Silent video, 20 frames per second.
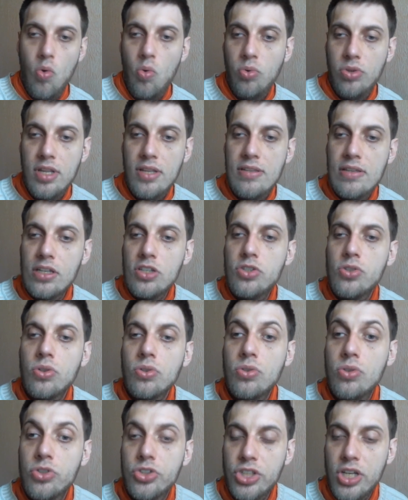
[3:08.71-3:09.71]
où des dirigeants
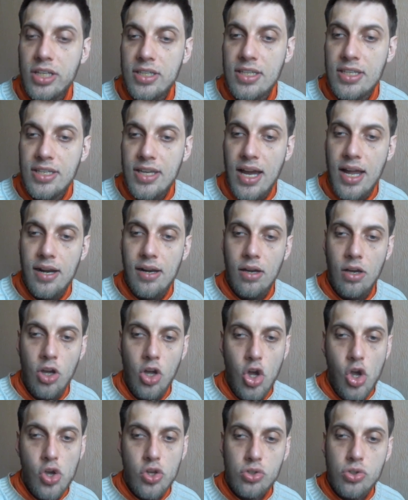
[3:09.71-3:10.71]
de gauche radicale
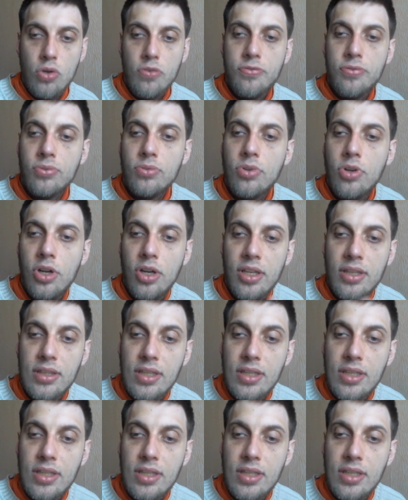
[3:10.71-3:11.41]
se font